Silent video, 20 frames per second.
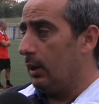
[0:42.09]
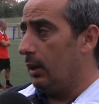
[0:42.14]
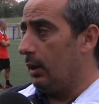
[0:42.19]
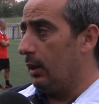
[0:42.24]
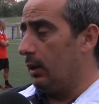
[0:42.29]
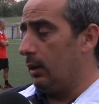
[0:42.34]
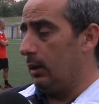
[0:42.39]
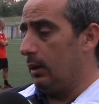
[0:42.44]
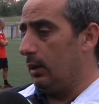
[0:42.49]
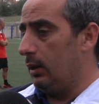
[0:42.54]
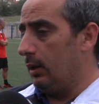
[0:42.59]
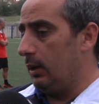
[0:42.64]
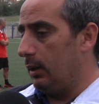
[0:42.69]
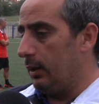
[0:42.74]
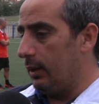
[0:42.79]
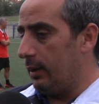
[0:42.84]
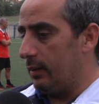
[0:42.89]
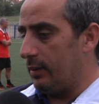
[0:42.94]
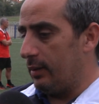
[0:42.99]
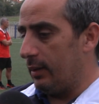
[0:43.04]
eh,
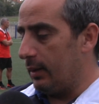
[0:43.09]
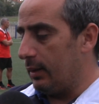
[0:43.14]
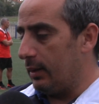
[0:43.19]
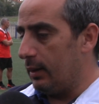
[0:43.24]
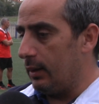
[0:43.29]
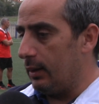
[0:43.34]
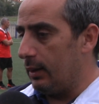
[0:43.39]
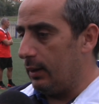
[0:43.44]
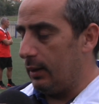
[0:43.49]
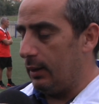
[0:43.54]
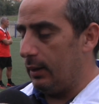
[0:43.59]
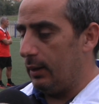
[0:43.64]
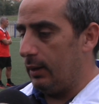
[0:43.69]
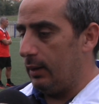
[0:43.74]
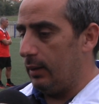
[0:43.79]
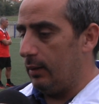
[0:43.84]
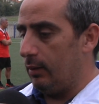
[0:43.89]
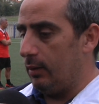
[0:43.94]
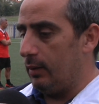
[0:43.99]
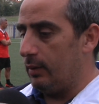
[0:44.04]
gli
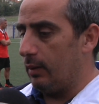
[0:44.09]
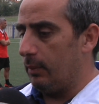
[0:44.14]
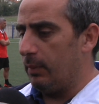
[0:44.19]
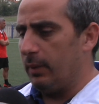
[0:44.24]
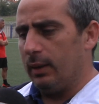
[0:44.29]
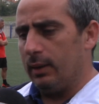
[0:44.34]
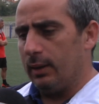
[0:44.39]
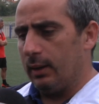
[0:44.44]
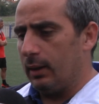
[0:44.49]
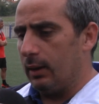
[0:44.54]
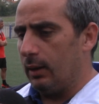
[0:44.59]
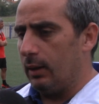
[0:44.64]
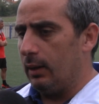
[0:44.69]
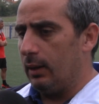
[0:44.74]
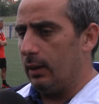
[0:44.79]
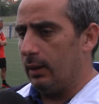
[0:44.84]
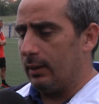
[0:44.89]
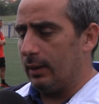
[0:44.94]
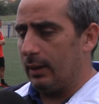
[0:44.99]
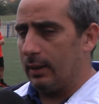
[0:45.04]
esterni li sapete, eh,
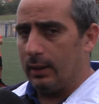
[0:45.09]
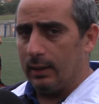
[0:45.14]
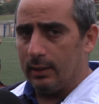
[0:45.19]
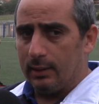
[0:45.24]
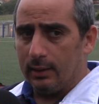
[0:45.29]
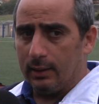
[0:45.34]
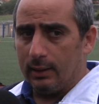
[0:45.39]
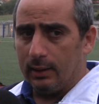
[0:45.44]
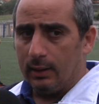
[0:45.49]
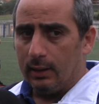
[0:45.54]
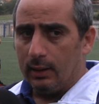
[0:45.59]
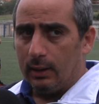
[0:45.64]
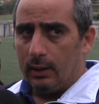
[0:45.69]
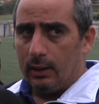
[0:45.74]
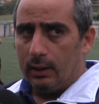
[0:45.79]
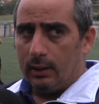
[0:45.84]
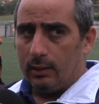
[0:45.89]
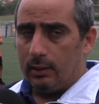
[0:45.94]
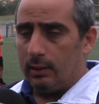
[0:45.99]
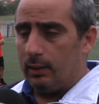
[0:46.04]
l'attaccante
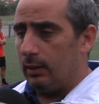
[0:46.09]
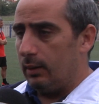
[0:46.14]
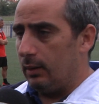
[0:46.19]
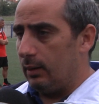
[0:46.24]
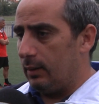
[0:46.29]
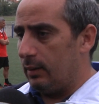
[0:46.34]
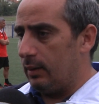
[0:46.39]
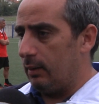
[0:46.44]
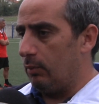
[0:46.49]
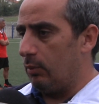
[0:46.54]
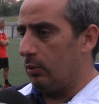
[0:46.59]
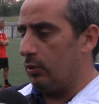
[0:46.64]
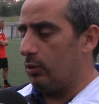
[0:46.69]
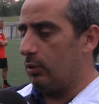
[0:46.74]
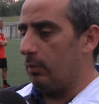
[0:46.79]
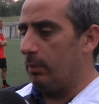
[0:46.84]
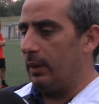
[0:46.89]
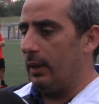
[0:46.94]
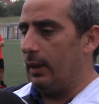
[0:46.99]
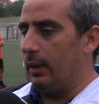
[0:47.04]
eh, si è
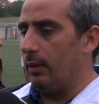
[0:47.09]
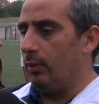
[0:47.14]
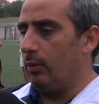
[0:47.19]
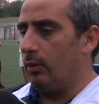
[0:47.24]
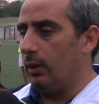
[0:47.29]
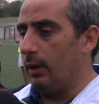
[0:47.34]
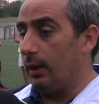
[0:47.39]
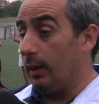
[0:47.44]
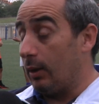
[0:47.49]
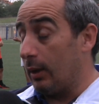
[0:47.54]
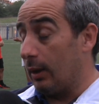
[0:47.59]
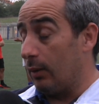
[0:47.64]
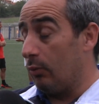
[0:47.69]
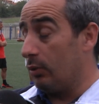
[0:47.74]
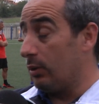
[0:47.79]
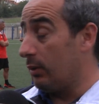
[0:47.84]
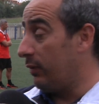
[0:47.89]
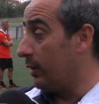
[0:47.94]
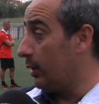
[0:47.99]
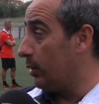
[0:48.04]
mosso bene, noi
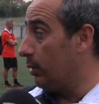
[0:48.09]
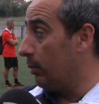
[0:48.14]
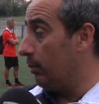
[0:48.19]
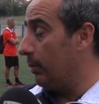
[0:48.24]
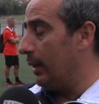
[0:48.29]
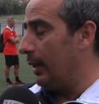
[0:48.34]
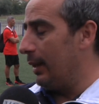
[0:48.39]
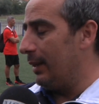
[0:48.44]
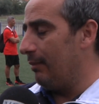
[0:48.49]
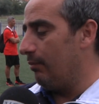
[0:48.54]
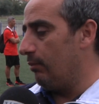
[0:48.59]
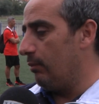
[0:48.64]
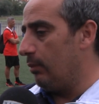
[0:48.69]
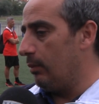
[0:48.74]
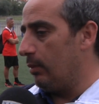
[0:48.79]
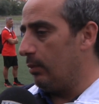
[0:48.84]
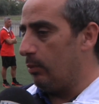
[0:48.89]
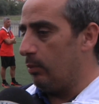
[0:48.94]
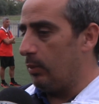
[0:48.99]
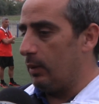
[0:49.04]
Caruso ha fatto bene
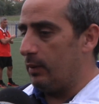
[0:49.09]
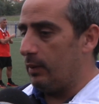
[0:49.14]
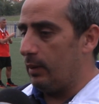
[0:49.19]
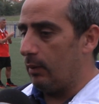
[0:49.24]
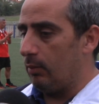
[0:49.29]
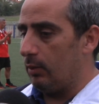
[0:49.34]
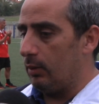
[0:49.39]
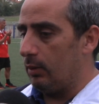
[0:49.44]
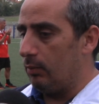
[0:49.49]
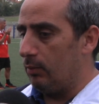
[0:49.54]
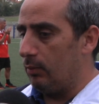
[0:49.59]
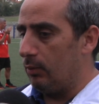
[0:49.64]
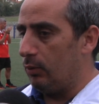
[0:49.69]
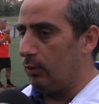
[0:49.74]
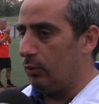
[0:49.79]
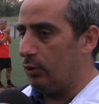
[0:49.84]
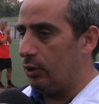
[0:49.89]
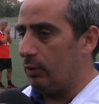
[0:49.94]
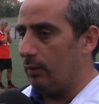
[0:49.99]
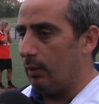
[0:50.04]
mm, siamo, non
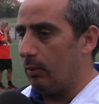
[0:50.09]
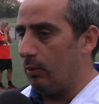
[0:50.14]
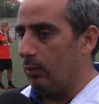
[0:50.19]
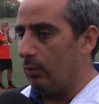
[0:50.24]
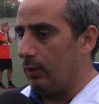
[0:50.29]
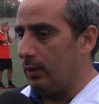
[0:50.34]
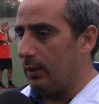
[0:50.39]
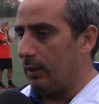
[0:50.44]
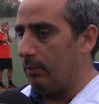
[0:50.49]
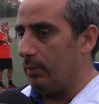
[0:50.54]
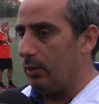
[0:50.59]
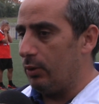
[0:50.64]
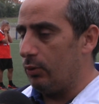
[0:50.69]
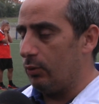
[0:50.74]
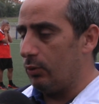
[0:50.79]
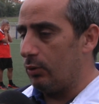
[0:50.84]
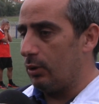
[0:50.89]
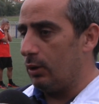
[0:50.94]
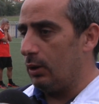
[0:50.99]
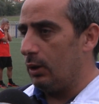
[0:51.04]
uscivamo con i tempi
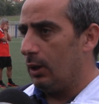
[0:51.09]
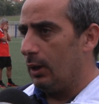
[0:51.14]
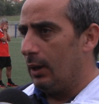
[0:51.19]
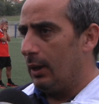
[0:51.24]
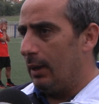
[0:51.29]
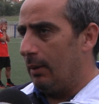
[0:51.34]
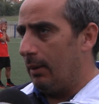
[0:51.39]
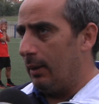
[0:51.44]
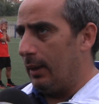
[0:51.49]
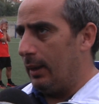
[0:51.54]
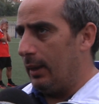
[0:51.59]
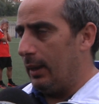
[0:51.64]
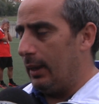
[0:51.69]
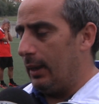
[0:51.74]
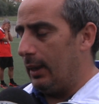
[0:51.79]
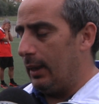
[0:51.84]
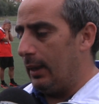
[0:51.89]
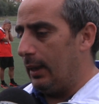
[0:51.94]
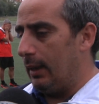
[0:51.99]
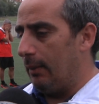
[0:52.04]
giusti,
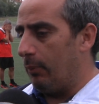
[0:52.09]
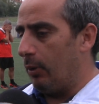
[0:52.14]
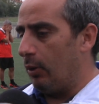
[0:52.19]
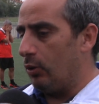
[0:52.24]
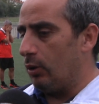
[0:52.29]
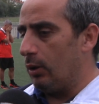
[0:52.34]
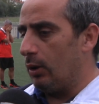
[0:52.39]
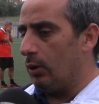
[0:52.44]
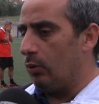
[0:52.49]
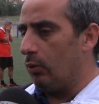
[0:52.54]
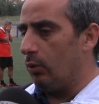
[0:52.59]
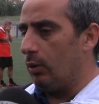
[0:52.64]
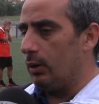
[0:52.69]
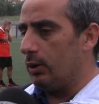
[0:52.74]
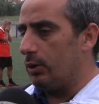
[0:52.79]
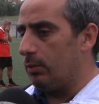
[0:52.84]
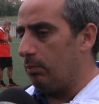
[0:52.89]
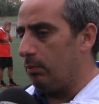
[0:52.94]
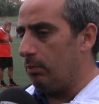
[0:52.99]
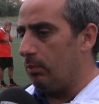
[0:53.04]
eh, poi il gol
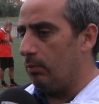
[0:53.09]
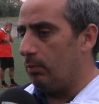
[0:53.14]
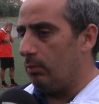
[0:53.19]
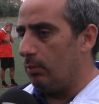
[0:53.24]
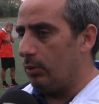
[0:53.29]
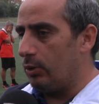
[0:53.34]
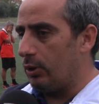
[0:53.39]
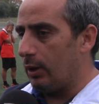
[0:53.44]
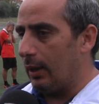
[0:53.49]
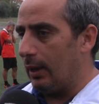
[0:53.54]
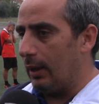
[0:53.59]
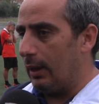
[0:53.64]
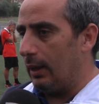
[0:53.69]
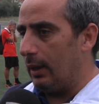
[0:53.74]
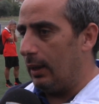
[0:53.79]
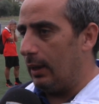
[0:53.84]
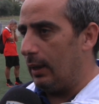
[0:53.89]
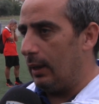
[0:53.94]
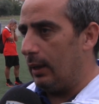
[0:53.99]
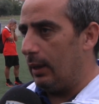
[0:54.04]
ci
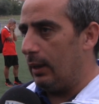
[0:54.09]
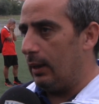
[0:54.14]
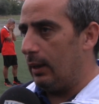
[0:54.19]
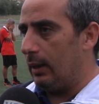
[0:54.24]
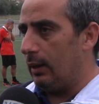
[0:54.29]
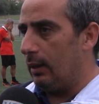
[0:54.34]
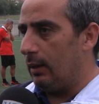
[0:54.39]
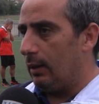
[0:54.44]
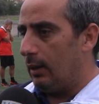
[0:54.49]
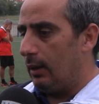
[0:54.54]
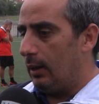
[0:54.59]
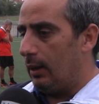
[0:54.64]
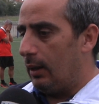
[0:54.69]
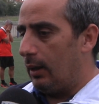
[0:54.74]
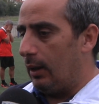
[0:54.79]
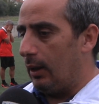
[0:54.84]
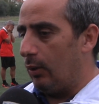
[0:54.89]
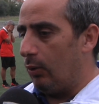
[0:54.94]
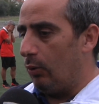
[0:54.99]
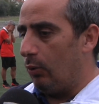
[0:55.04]
ha
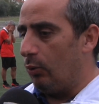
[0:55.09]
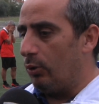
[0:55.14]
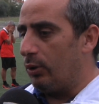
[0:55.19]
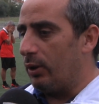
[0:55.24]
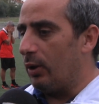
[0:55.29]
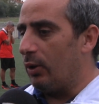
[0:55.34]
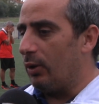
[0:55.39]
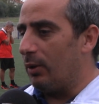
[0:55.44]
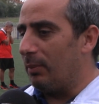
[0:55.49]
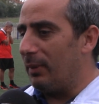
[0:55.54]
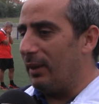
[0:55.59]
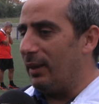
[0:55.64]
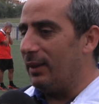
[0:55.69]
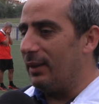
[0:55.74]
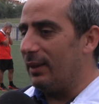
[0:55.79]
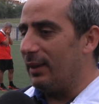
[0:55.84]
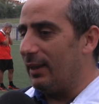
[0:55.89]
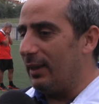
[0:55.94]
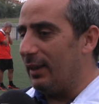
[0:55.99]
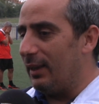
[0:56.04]
ha
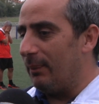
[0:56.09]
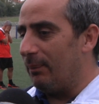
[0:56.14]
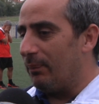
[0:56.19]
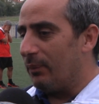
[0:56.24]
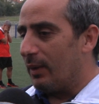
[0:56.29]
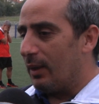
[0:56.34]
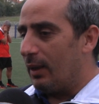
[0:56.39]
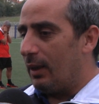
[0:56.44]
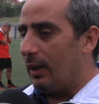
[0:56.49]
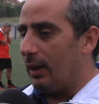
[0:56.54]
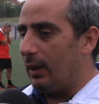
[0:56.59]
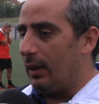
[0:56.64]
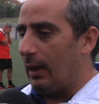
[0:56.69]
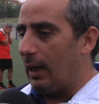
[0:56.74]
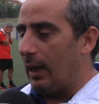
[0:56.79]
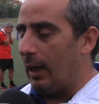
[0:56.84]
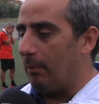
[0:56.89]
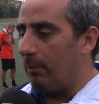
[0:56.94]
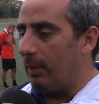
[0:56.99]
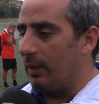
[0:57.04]
ulteriormente eh,
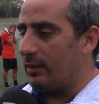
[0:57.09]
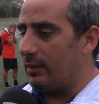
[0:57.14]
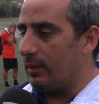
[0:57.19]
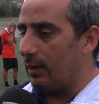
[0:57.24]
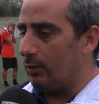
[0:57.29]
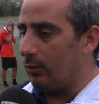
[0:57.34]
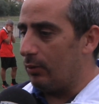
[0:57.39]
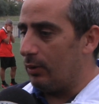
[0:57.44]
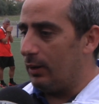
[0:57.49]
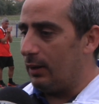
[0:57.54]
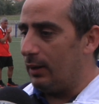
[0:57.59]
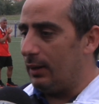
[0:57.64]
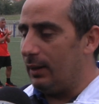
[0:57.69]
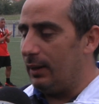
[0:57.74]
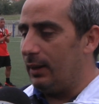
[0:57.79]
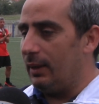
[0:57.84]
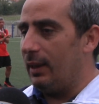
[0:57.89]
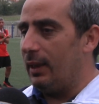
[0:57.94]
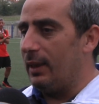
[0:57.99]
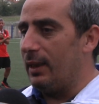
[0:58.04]
abbassato
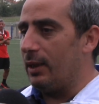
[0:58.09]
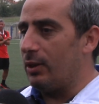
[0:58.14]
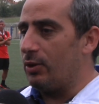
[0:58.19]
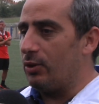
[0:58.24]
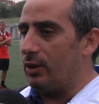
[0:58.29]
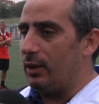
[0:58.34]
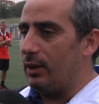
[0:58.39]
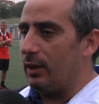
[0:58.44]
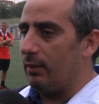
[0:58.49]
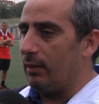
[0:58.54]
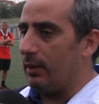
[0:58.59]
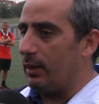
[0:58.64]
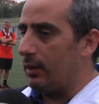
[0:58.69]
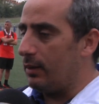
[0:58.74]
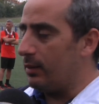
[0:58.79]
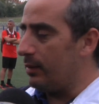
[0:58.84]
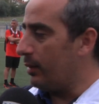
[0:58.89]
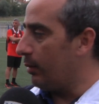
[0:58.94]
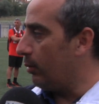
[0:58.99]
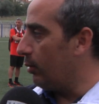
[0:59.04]
di energie perché
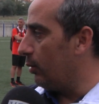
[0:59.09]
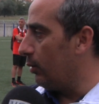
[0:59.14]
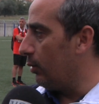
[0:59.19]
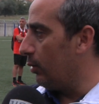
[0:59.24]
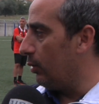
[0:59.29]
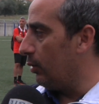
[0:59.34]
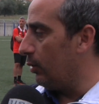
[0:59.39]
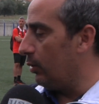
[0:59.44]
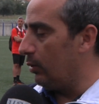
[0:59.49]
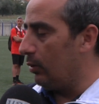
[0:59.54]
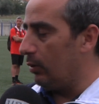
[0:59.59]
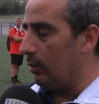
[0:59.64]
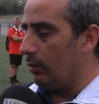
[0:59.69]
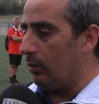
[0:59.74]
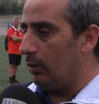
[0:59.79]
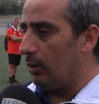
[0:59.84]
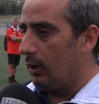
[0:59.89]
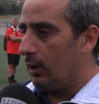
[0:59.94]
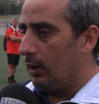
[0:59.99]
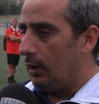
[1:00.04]
ci
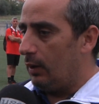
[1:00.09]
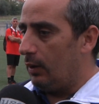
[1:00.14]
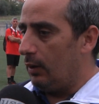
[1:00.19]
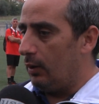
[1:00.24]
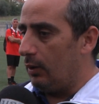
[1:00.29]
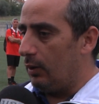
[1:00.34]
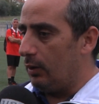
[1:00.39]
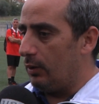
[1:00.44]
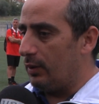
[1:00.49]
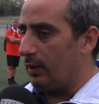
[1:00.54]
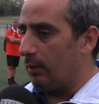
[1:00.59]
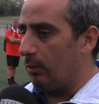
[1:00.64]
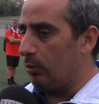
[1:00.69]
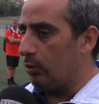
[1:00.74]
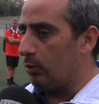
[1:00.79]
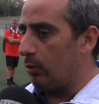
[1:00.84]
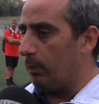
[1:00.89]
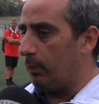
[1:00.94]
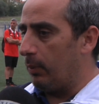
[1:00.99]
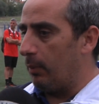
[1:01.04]
siamo, eh, ci siamo
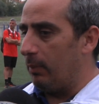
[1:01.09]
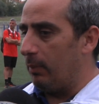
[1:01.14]
troppo